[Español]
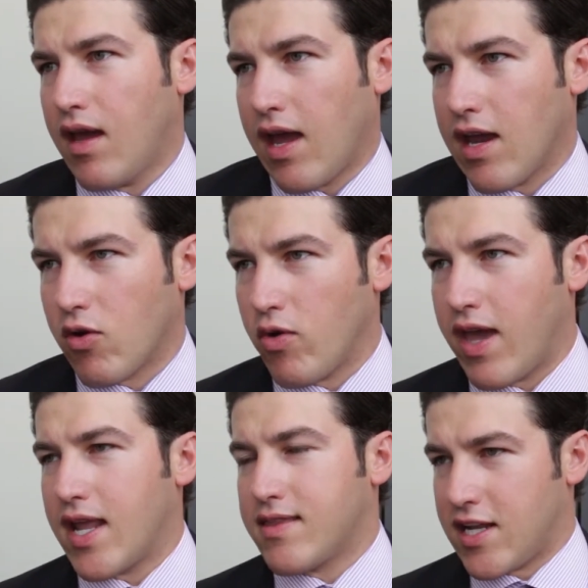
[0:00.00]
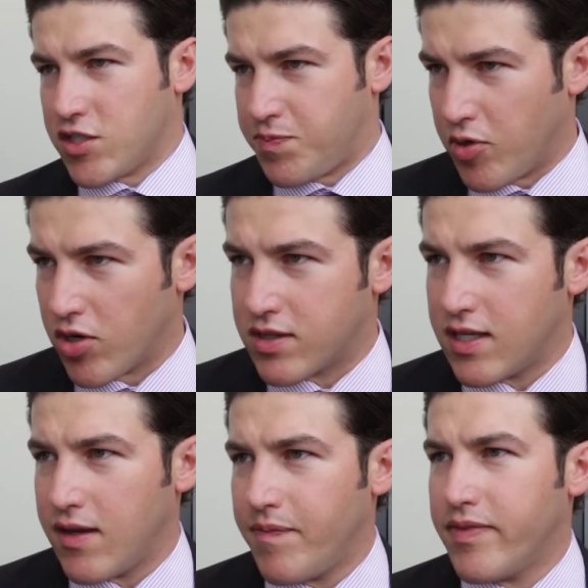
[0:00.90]
que incluyera
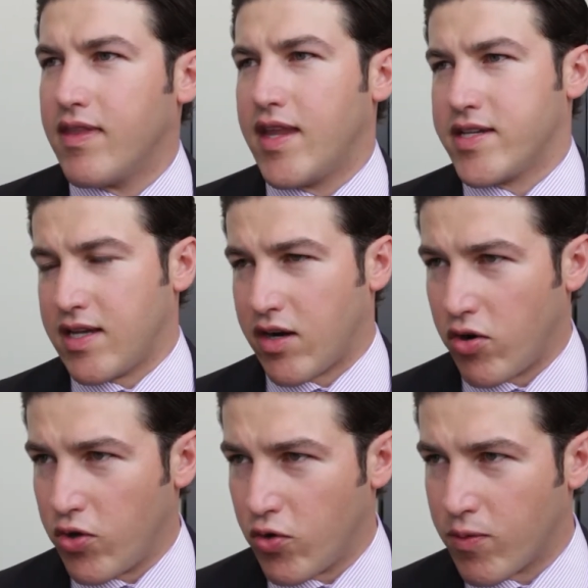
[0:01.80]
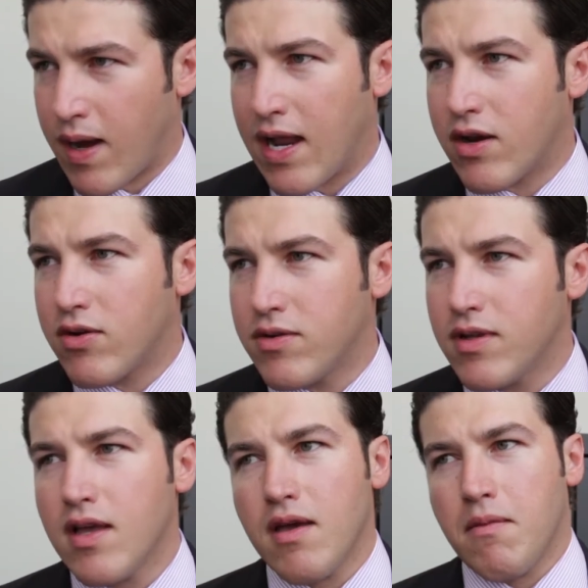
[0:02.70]
transporte, desarrollo urbano,
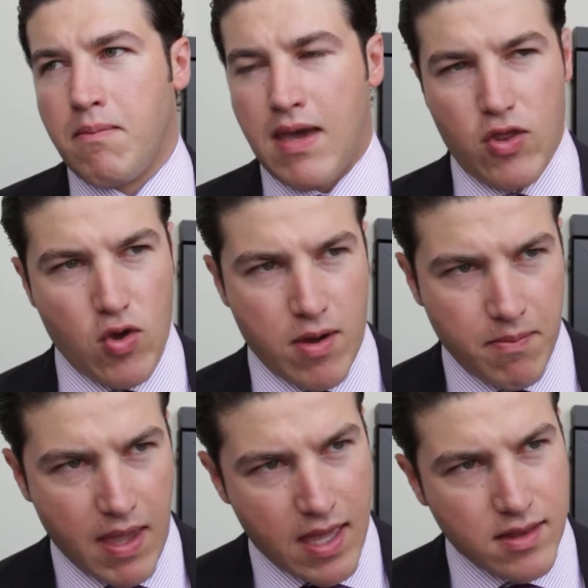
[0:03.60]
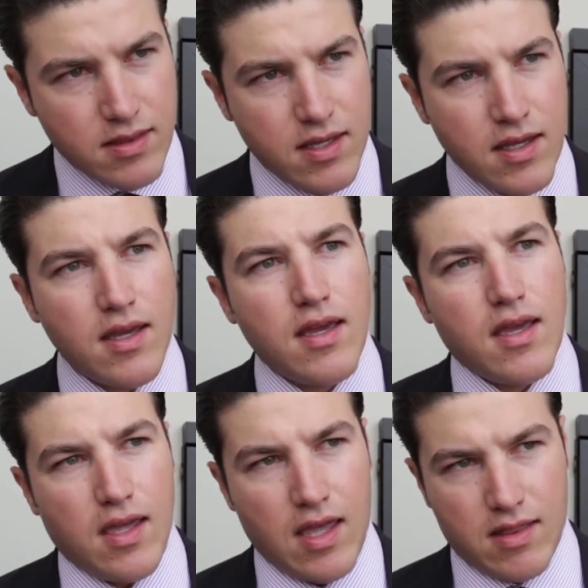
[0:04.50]
medio ambiente
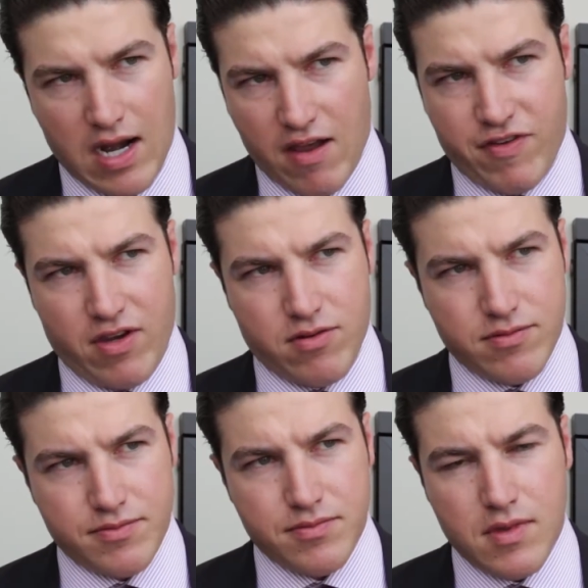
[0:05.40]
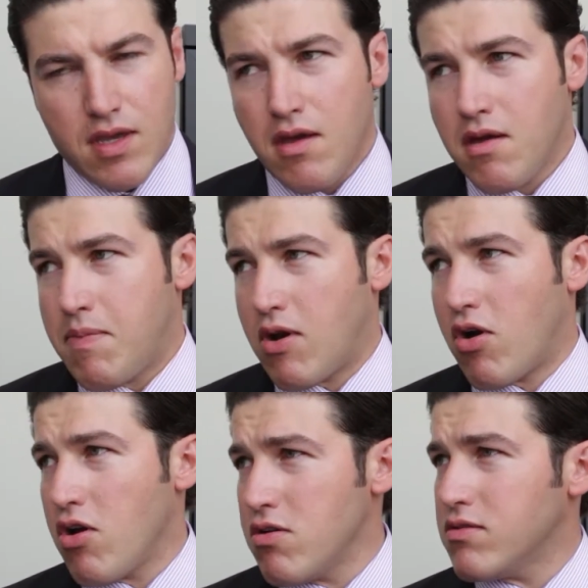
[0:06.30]
y tráfico. Pero
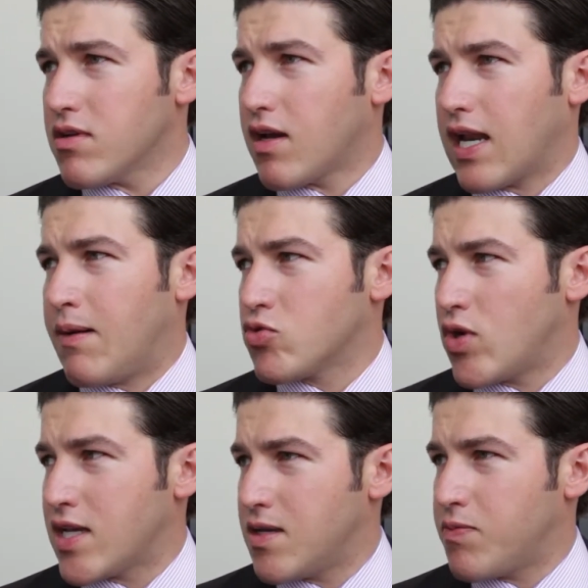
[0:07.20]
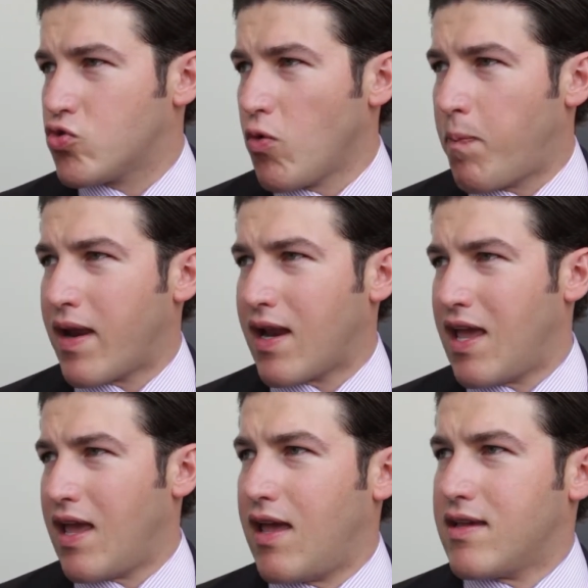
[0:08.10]
no, creamos una Super
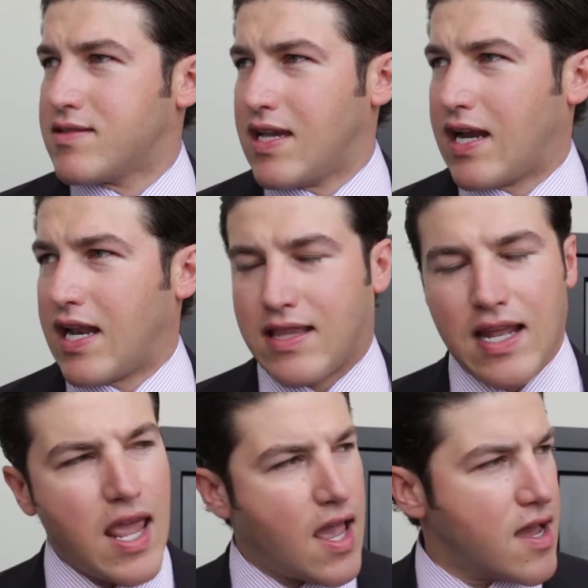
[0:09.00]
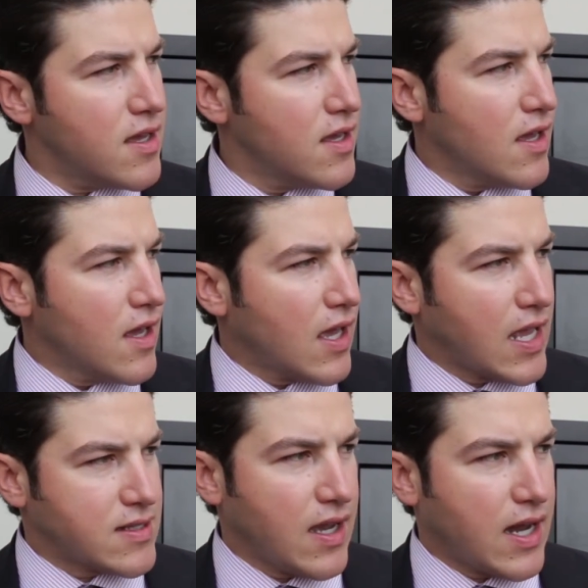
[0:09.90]
Secretaría
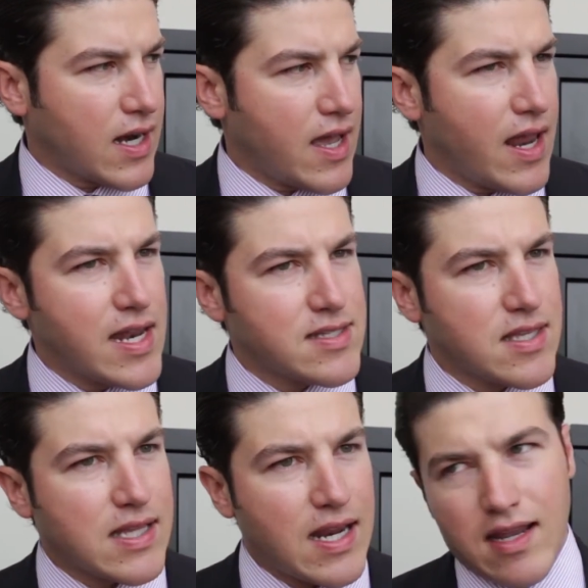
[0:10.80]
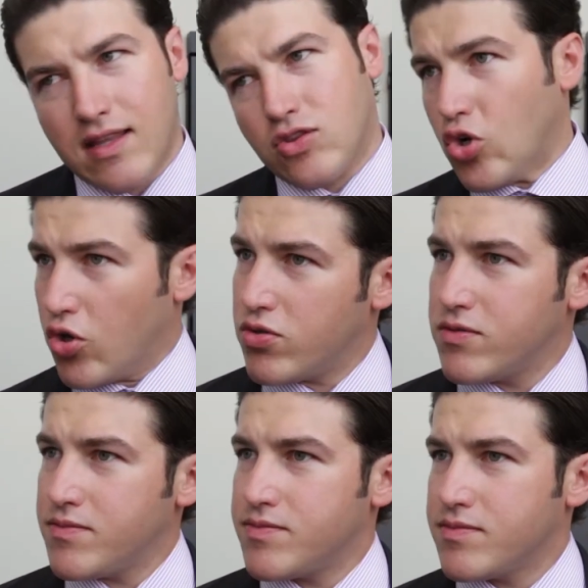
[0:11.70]
que se encarga de licitar todo
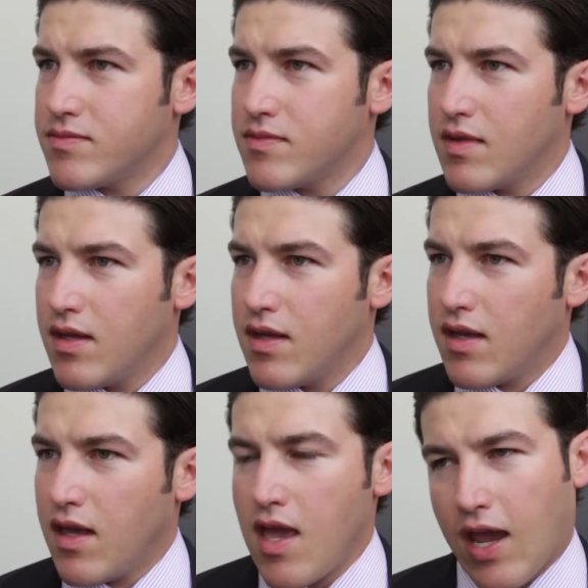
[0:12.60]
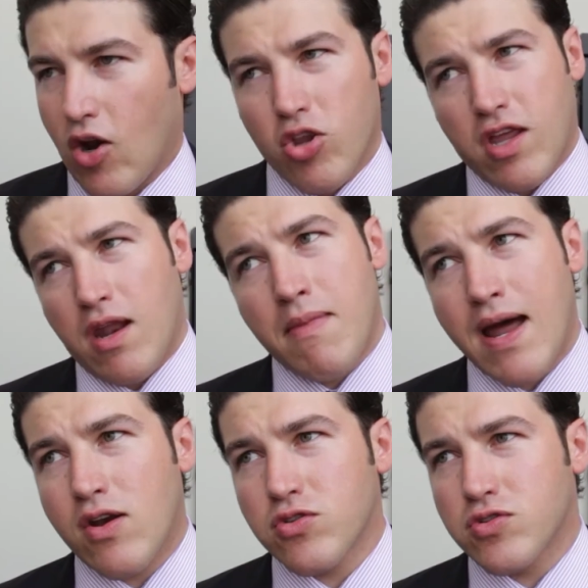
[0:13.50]
y que no tiene
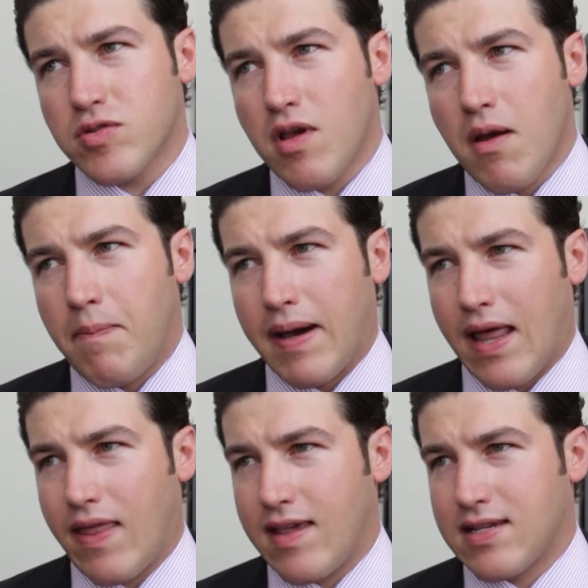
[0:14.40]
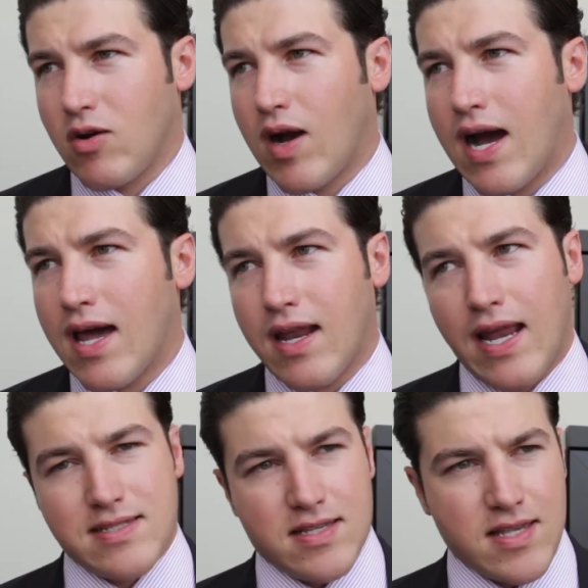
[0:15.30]
manos para desahogar
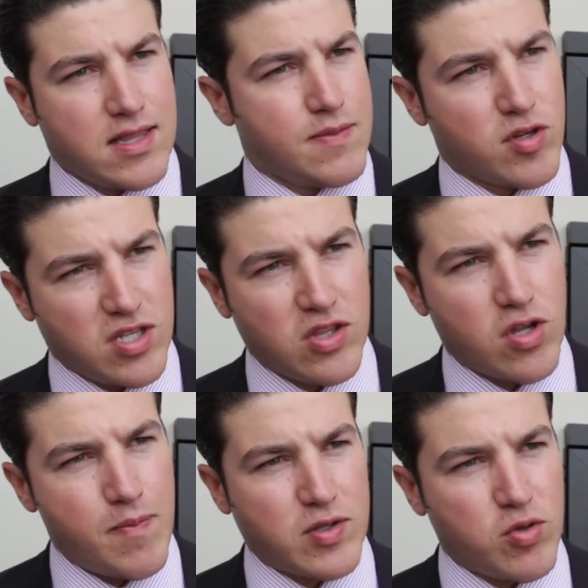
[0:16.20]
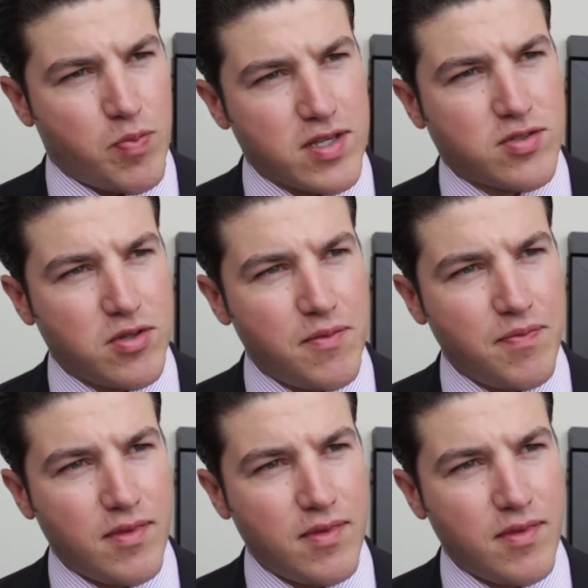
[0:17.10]
el 60% del presupuesto